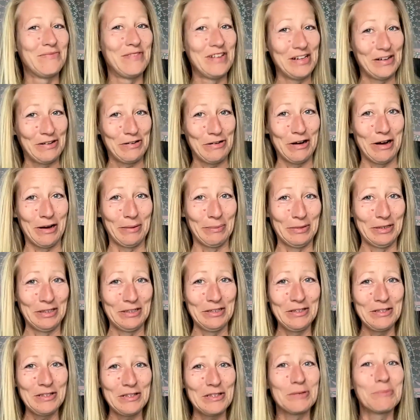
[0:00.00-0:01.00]

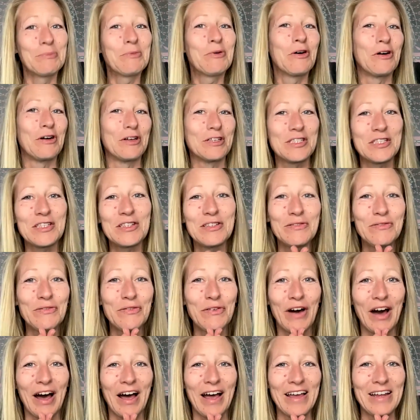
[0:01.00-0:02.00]
Willkommen zum
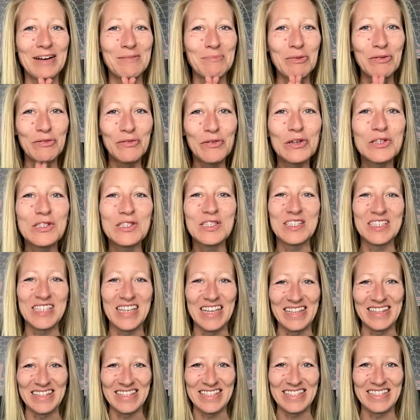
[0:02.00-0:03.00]
kostenfreien
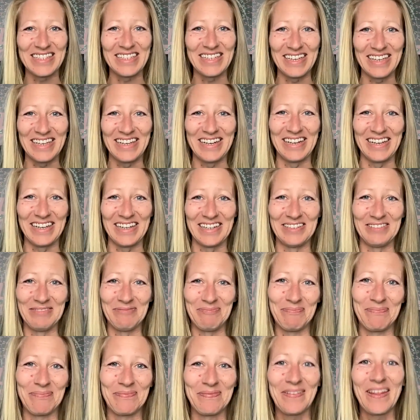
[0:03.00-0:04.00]

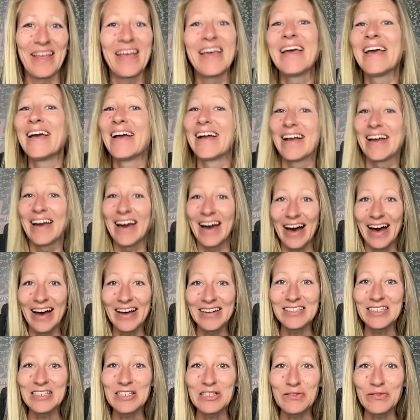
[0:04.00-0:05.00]
Bewusstseinstraining.
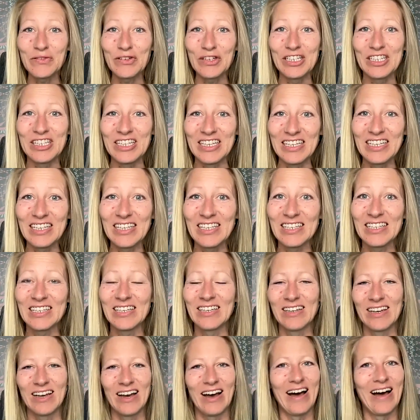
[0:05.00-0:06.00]
Gratis für
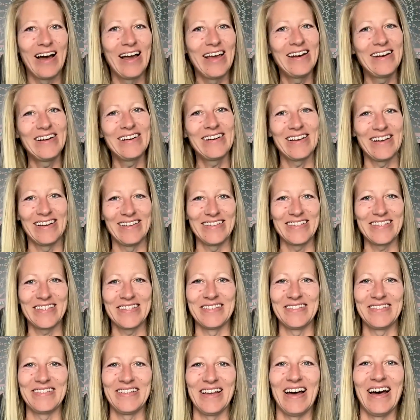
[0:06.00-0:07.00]
dich, einen
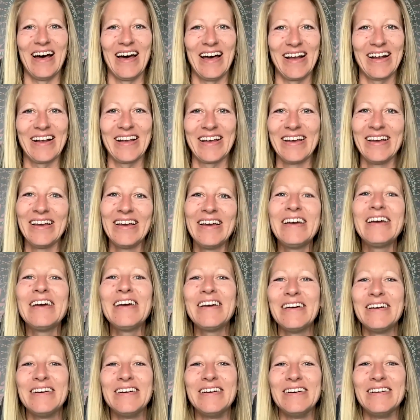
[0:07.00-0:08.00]
ganzen Tag
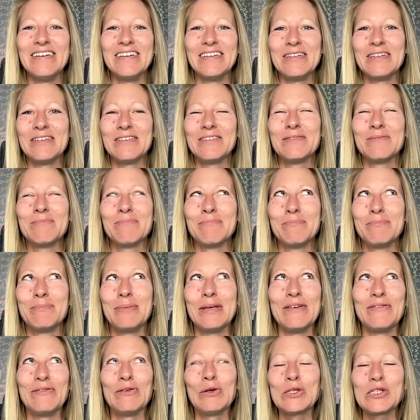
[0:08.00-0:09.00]

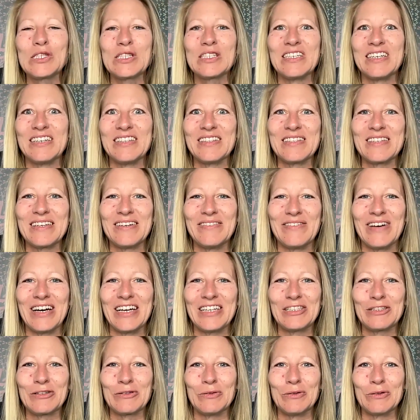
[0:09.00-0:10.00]

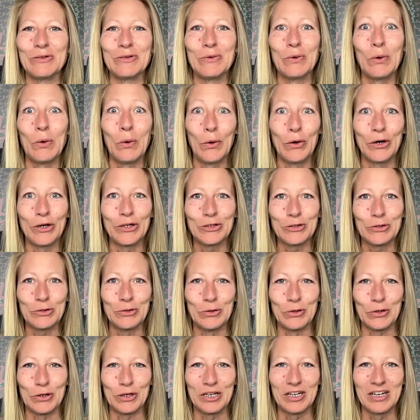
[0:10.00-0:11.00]
Bewusstseinserweiterung ohne
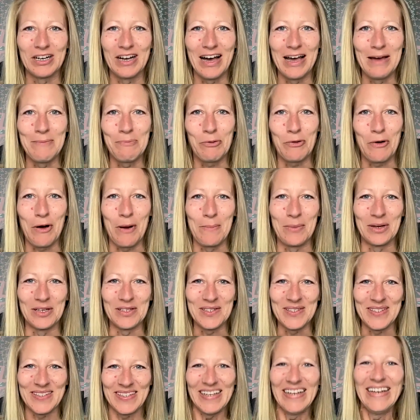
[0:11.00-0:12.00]
Drogen, I
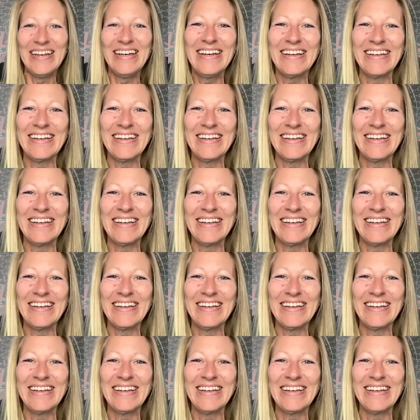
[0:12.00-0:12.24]
promise.